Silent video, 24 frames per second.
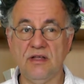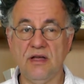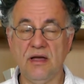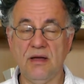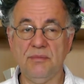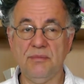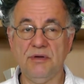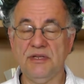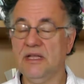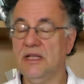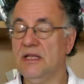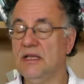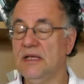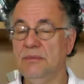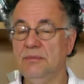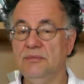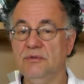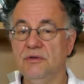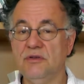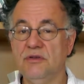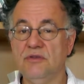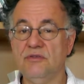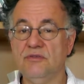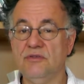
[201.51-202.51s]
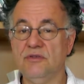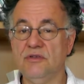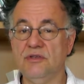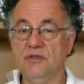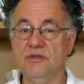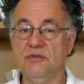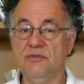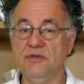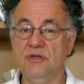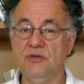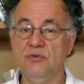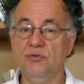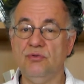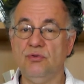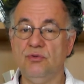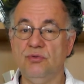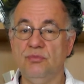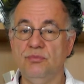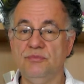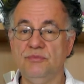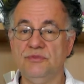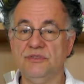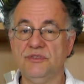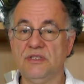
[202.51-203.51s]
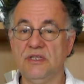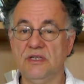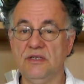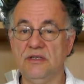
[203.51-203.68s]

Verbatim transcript: Einmal der Ebene des Individuums,